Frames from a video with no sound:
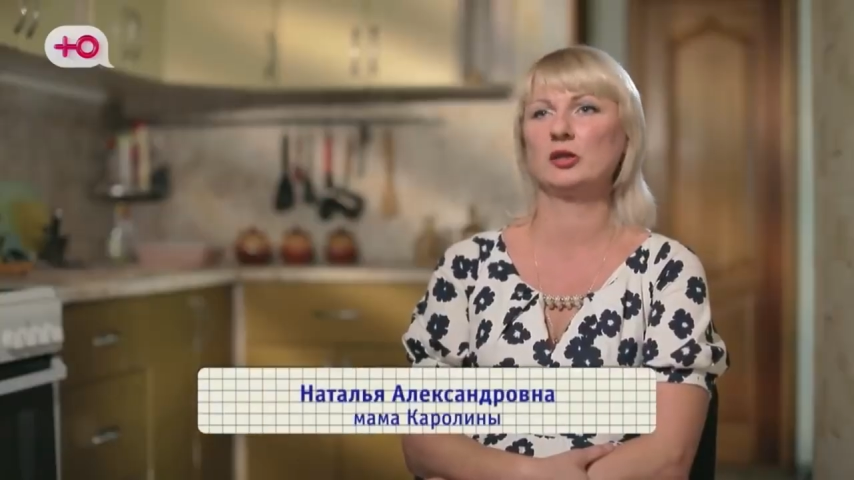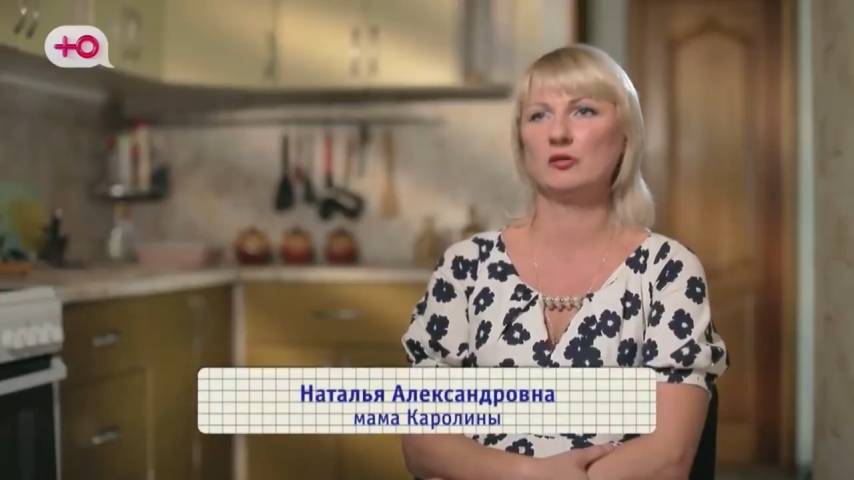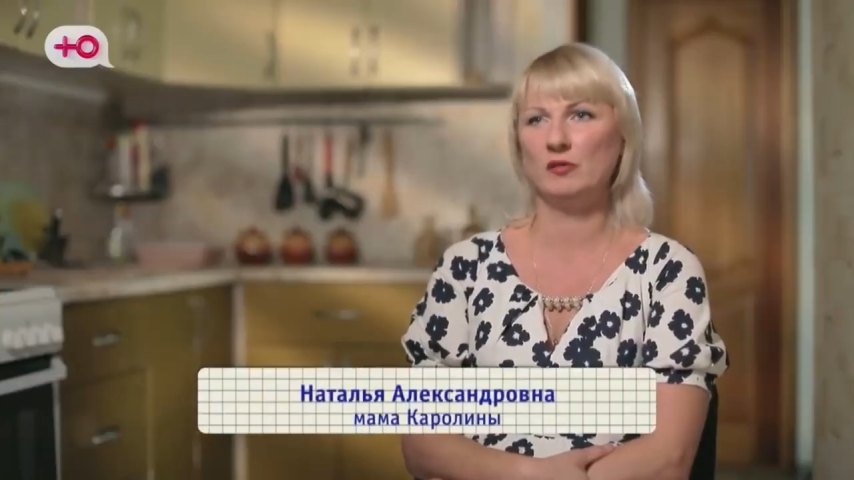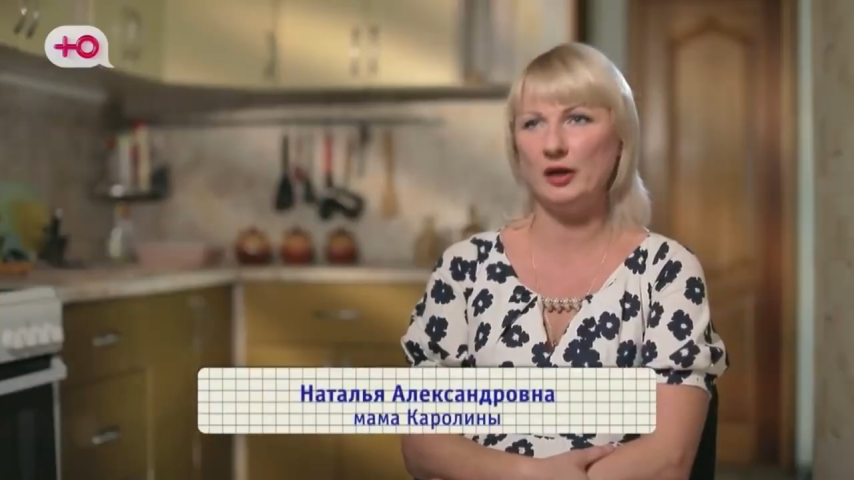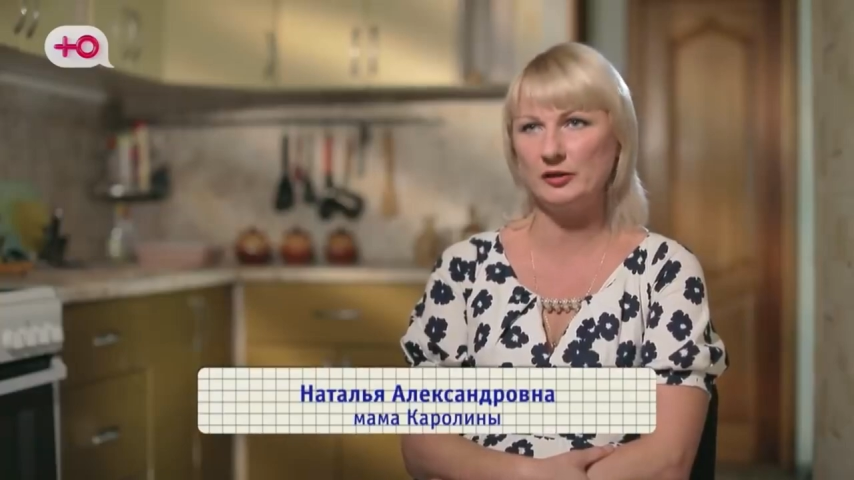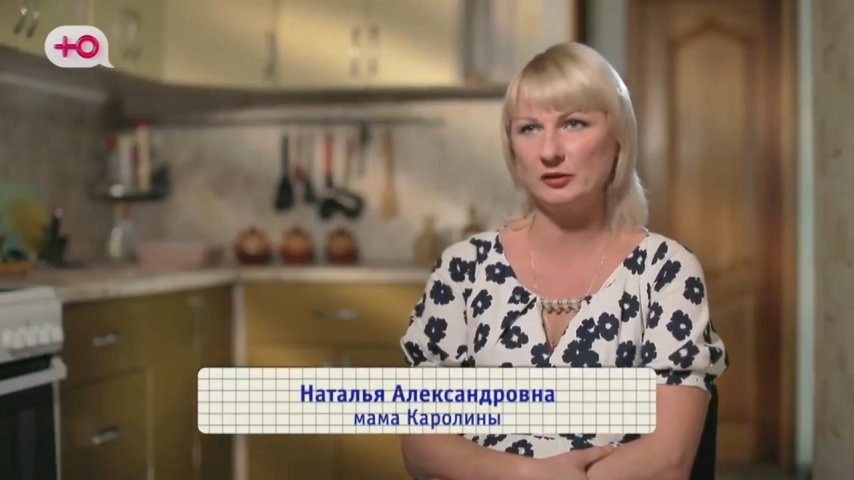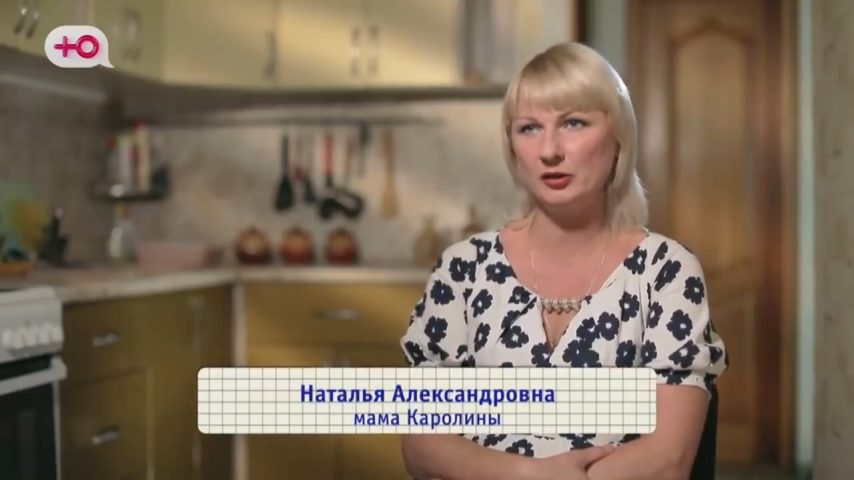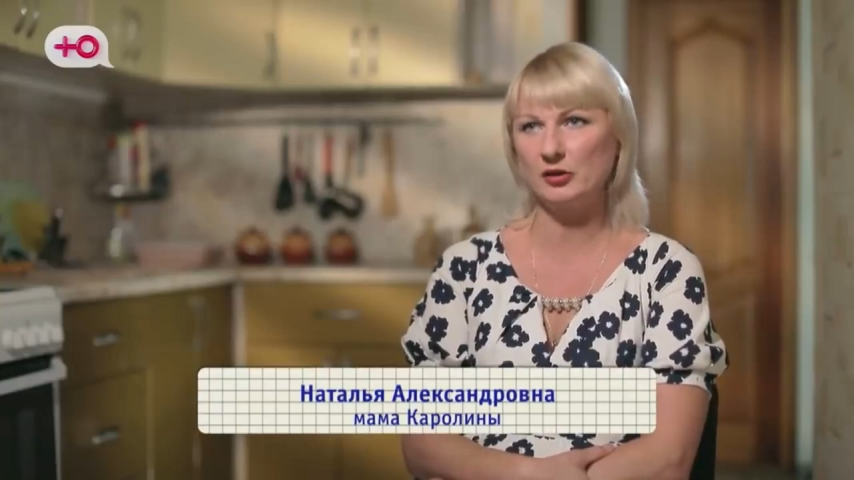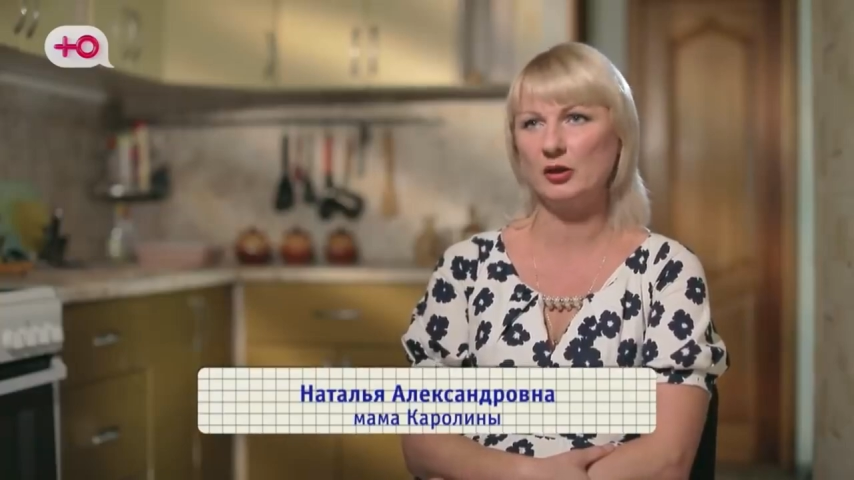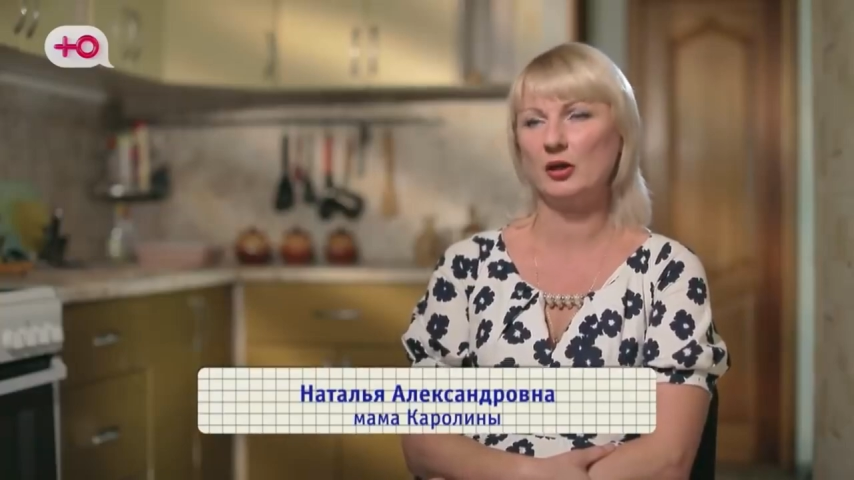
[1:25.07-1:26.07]

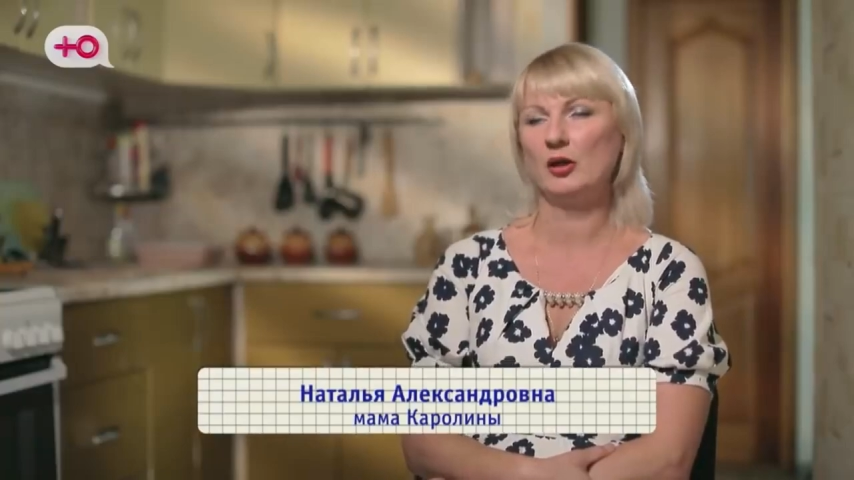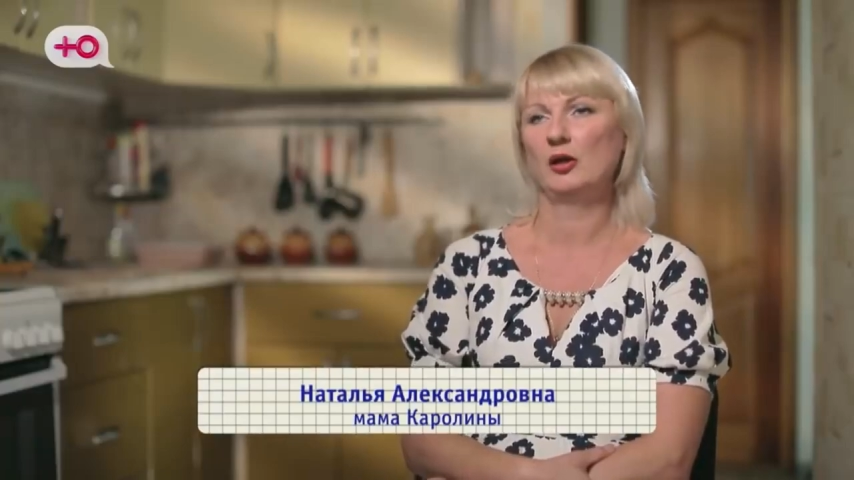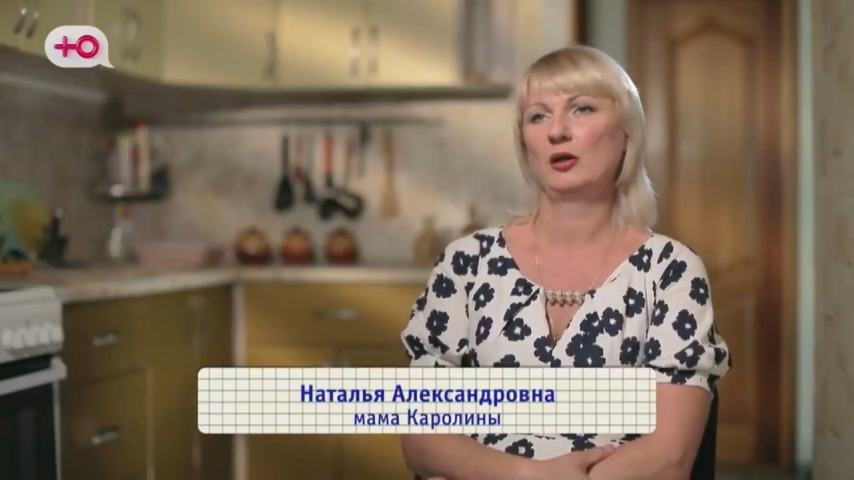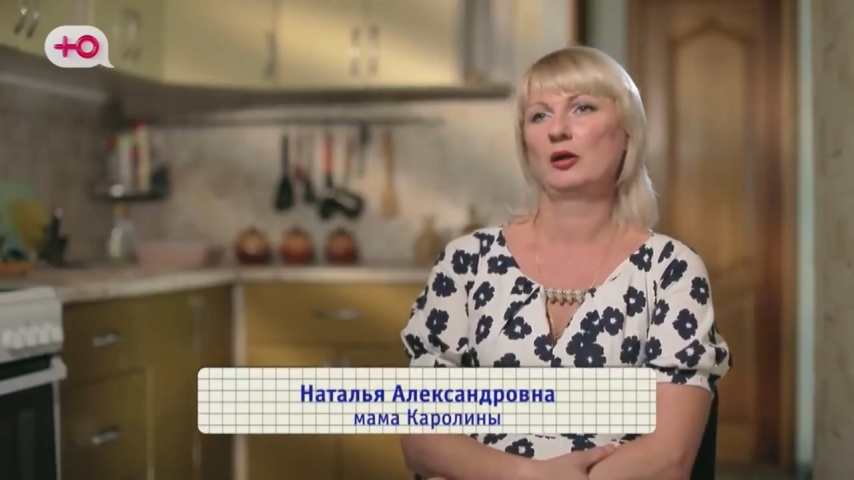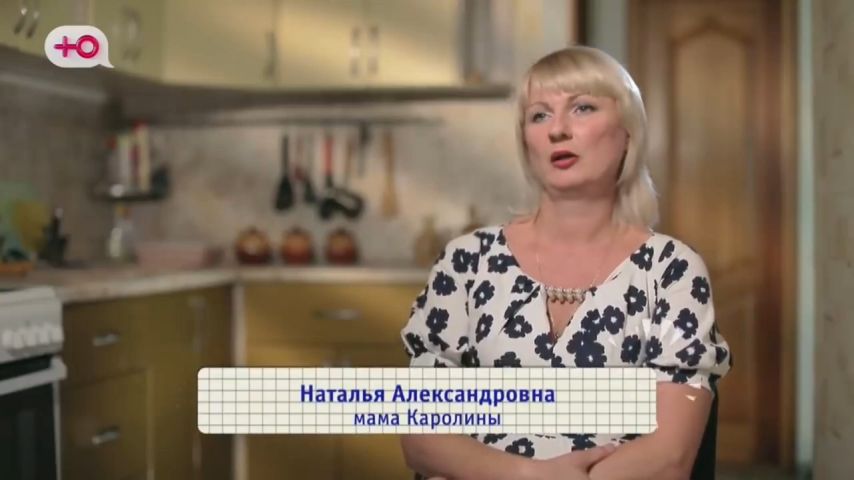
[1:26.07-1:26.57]
настоящий урод.